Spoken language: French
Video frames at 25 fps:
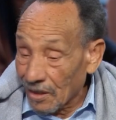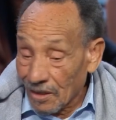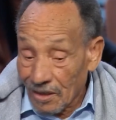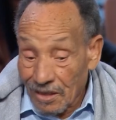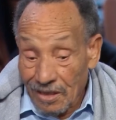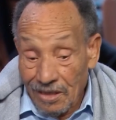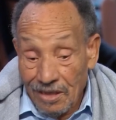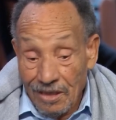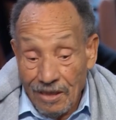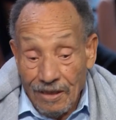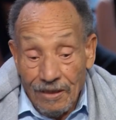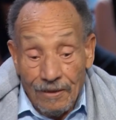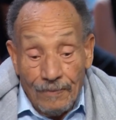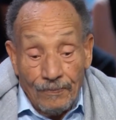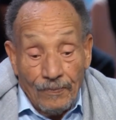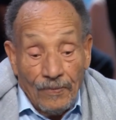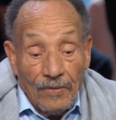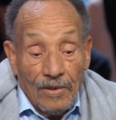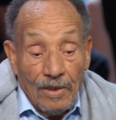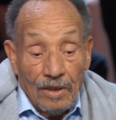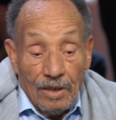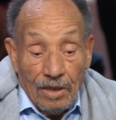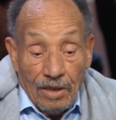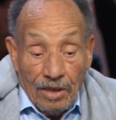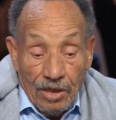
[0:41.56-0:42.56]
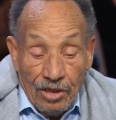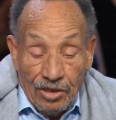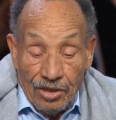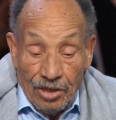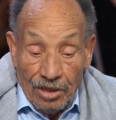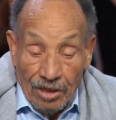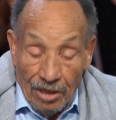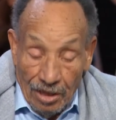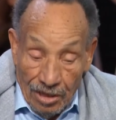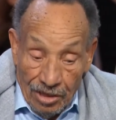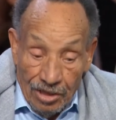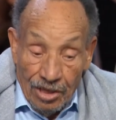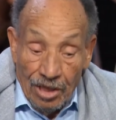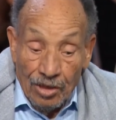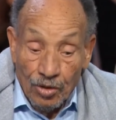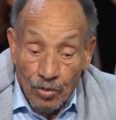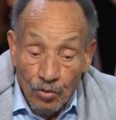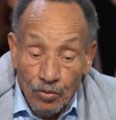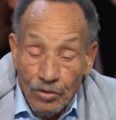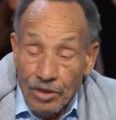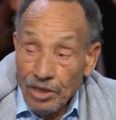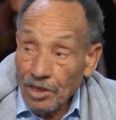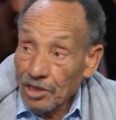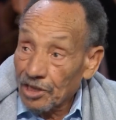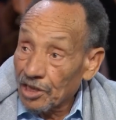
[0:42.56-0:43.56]
etc. Et c'est tous
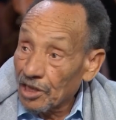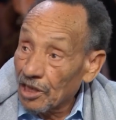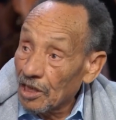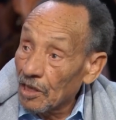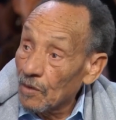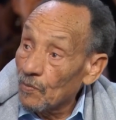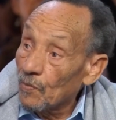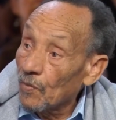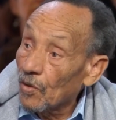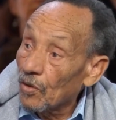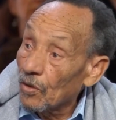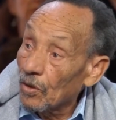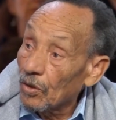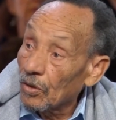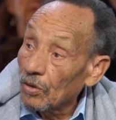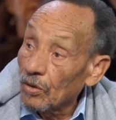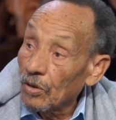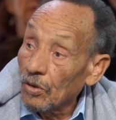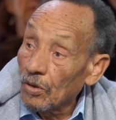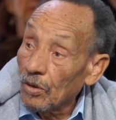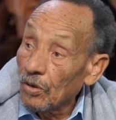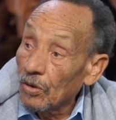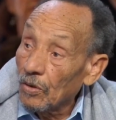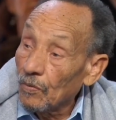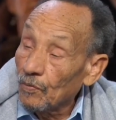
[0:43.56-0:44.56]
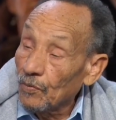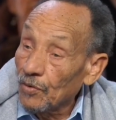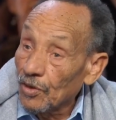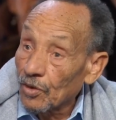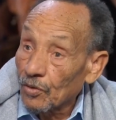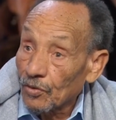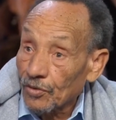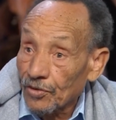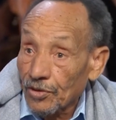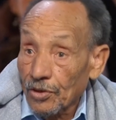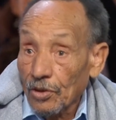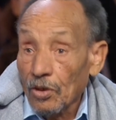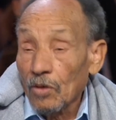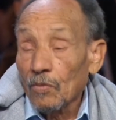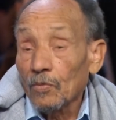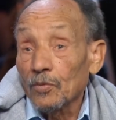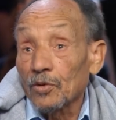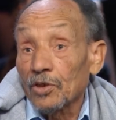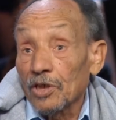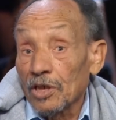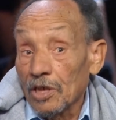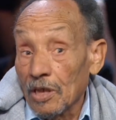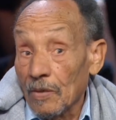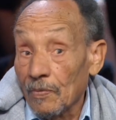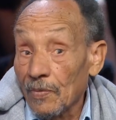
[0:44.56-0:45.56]
ces éléments euh, mis ensemble
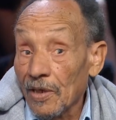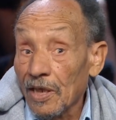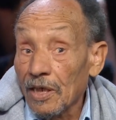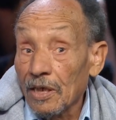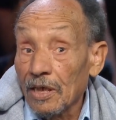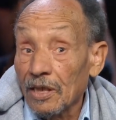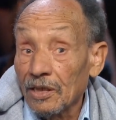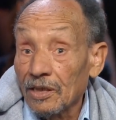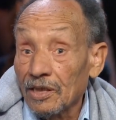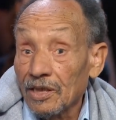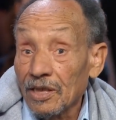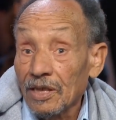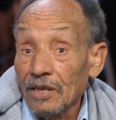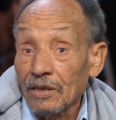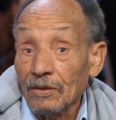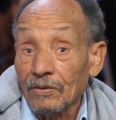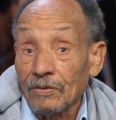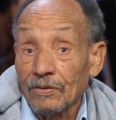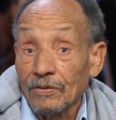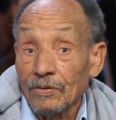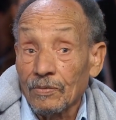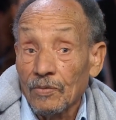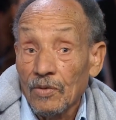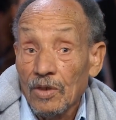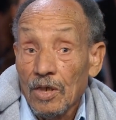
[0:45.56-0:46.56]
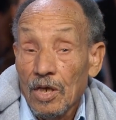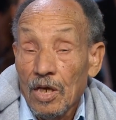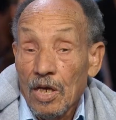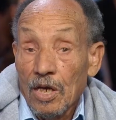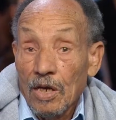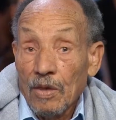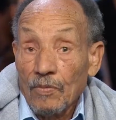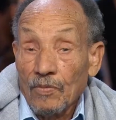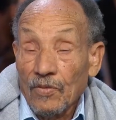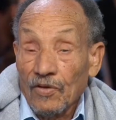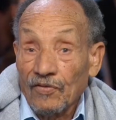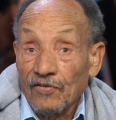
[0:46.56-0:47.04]
qui amènent à dire, euh, mais